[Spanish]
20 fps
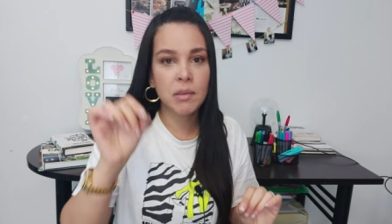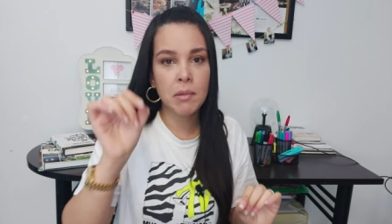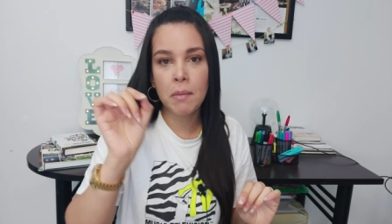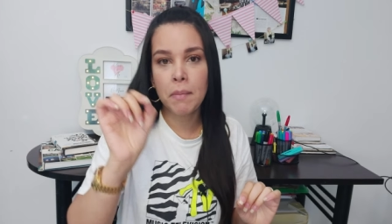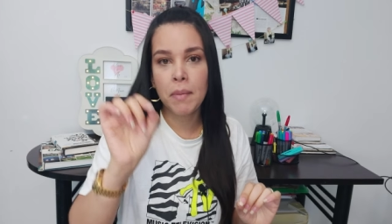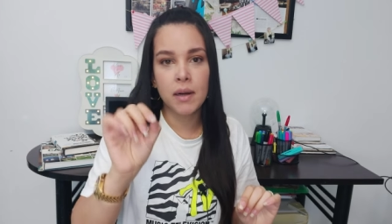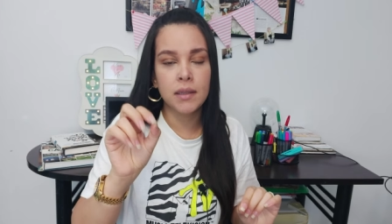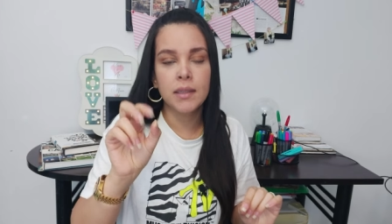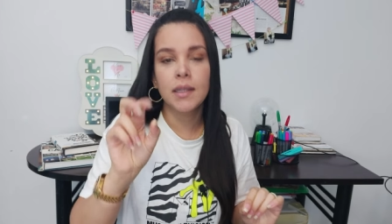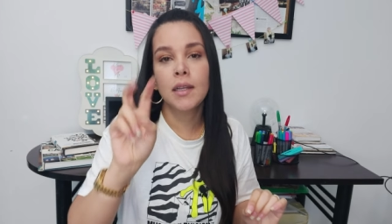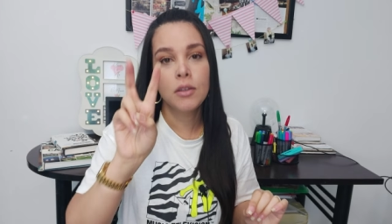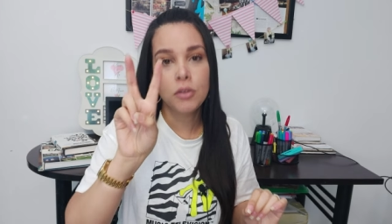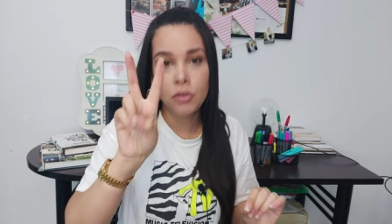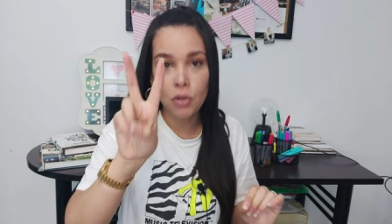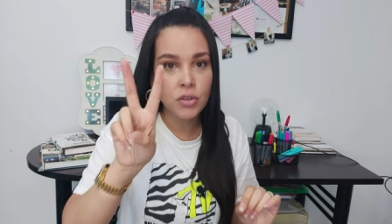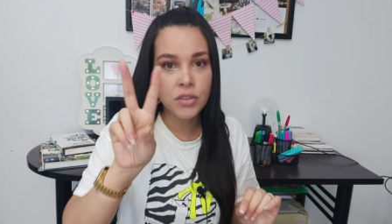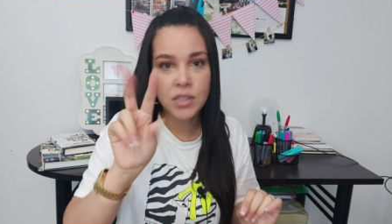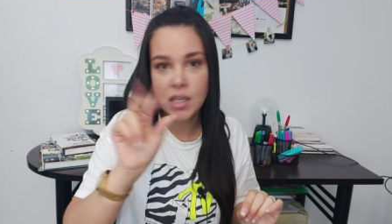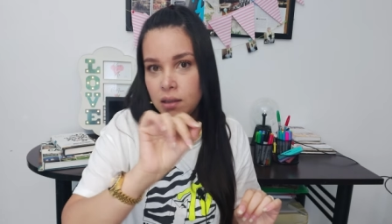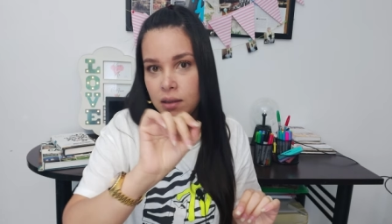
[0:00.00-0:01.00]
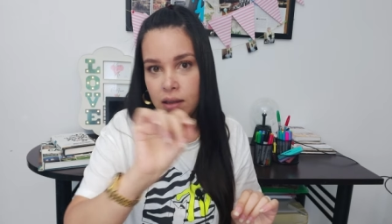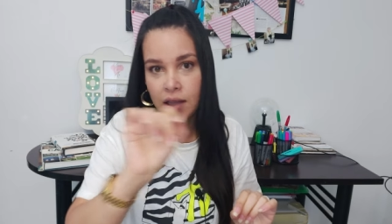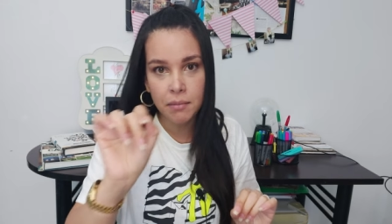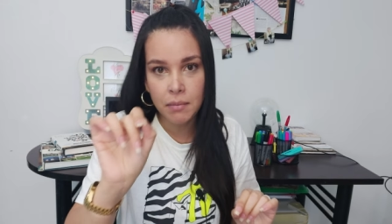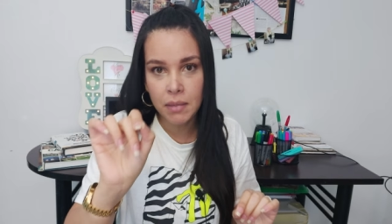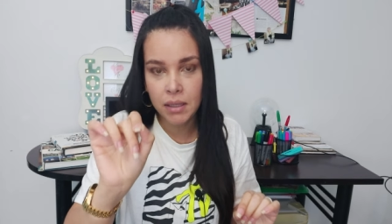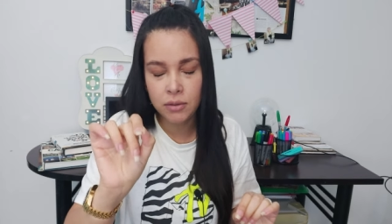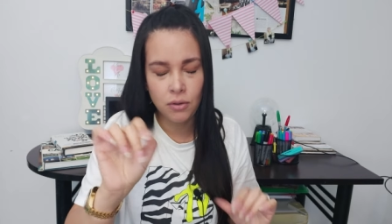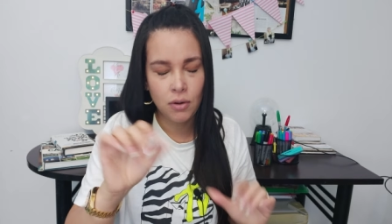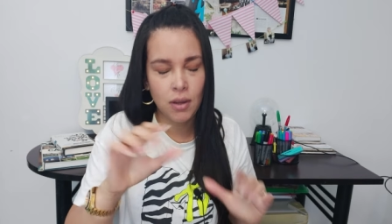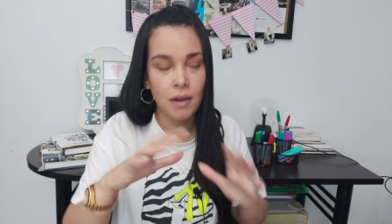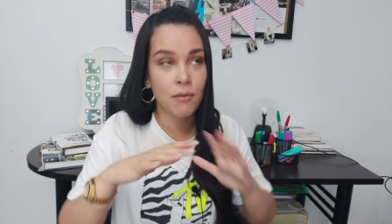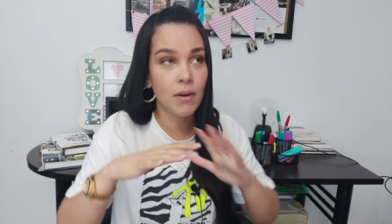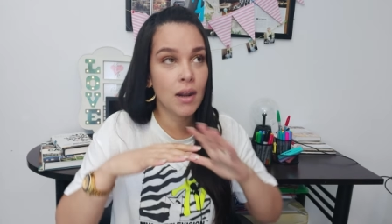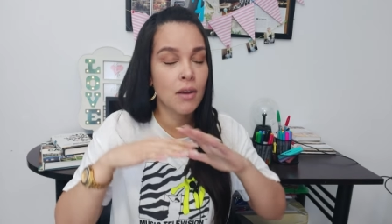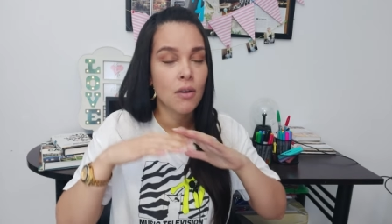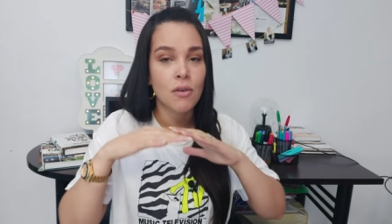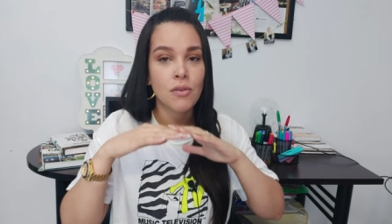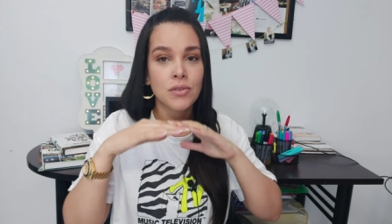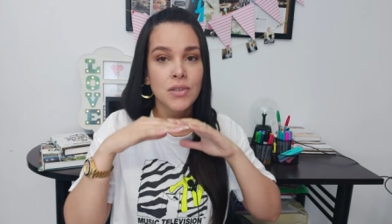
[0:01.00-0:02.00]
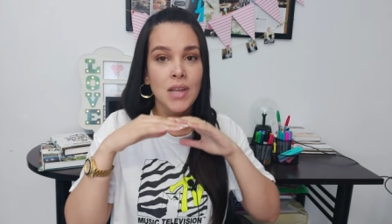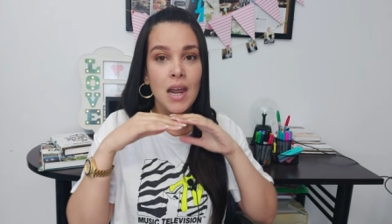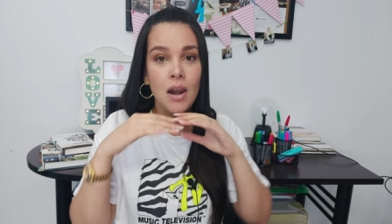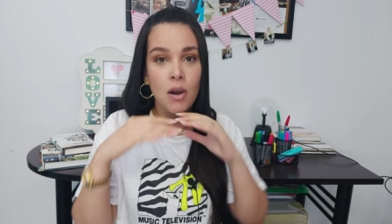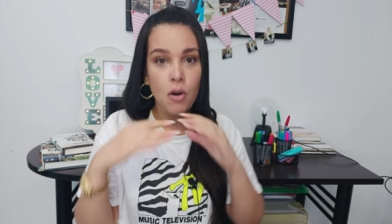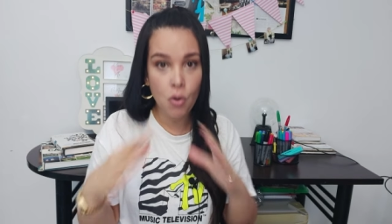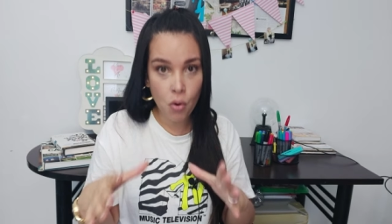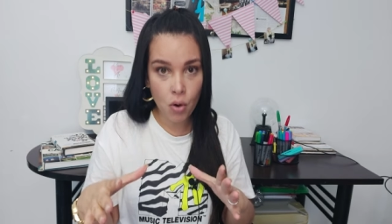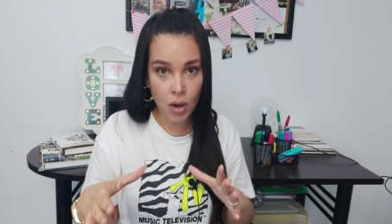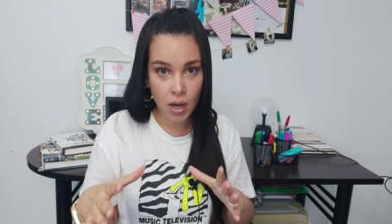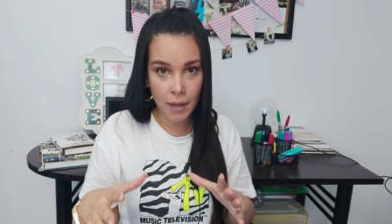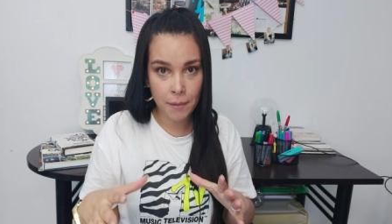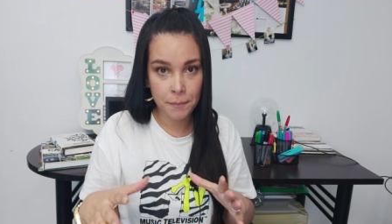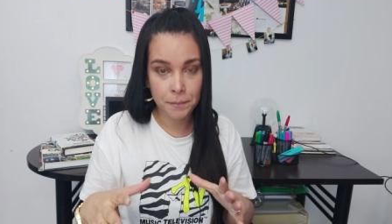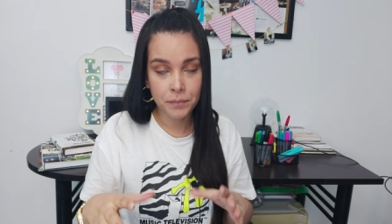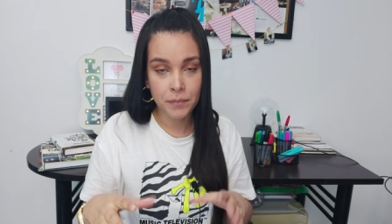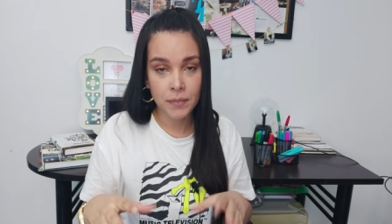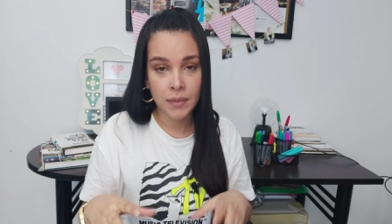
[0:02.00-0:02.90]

se me partían dos centímetros. Era una cosa loca.